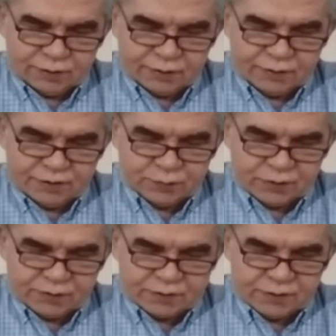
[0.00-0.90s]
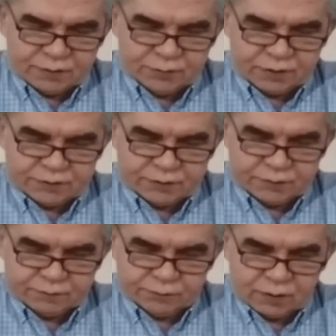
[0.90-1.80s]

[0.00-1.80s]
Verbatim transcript: ilişmeyiniz diye emretti.